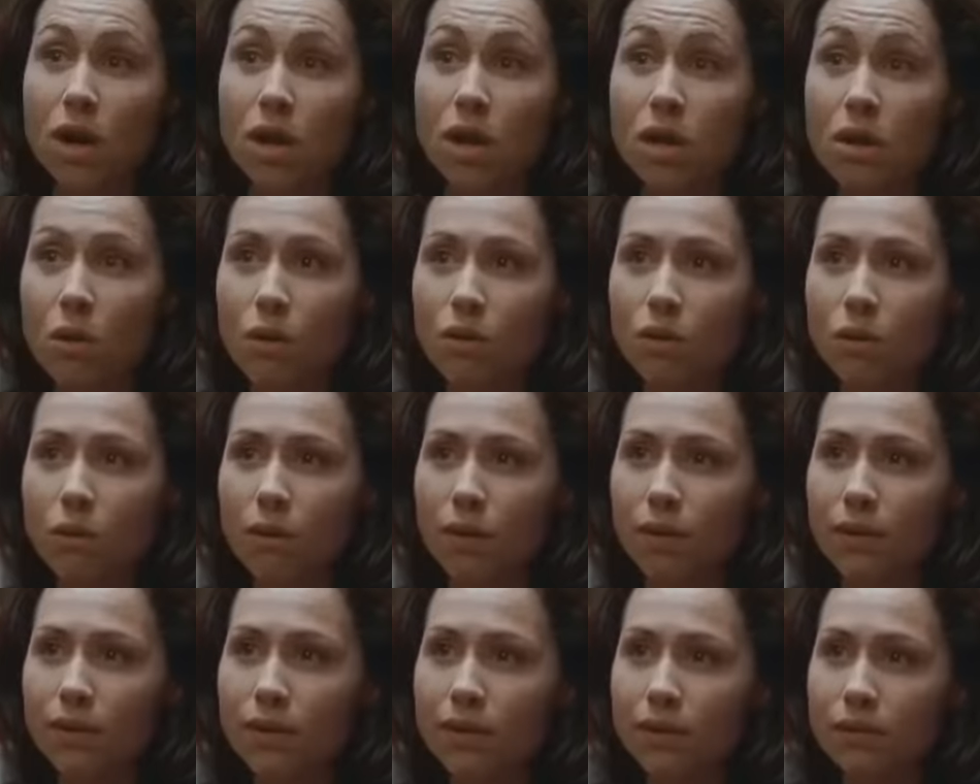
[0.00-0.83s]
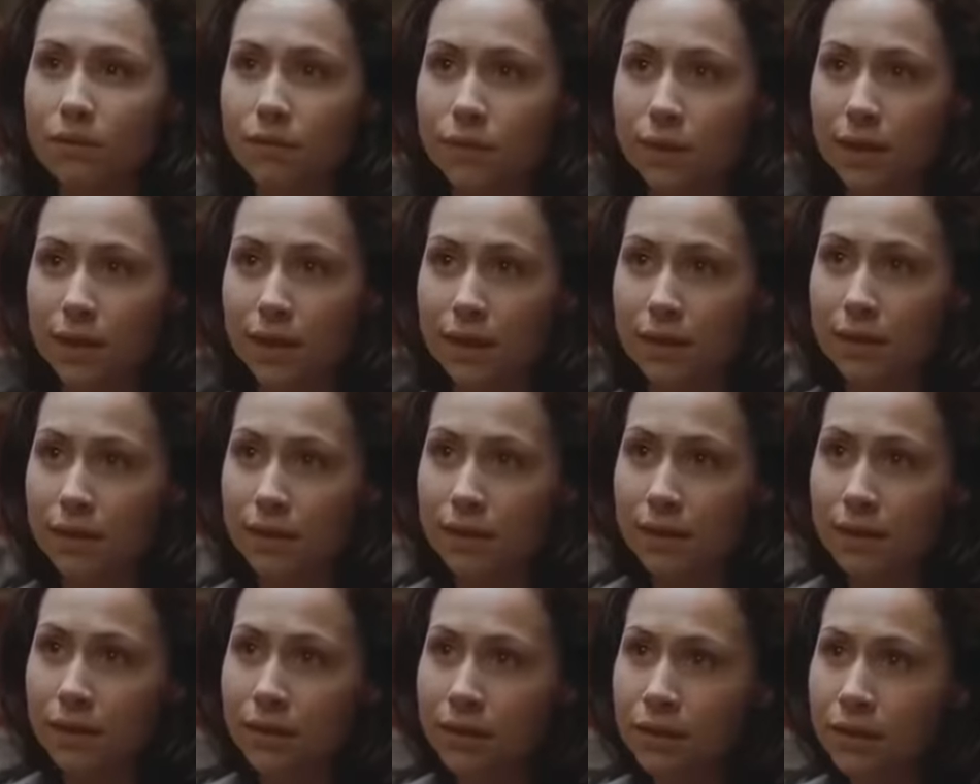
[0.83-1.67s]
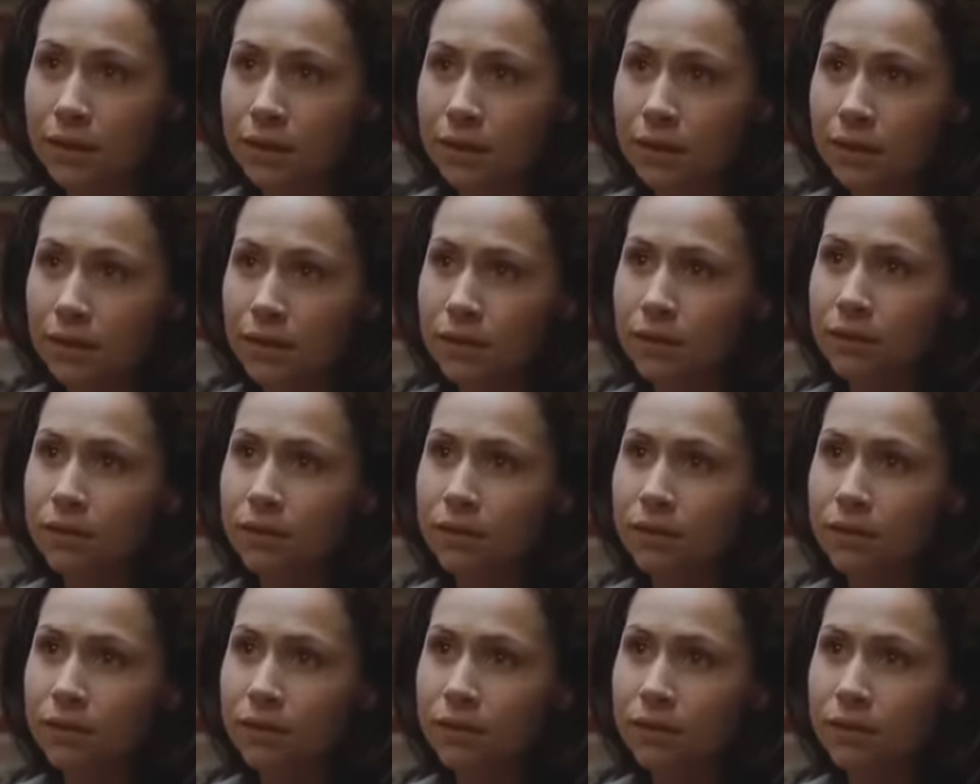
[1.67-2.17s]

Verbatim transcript: не знаешь про айфоны. Какой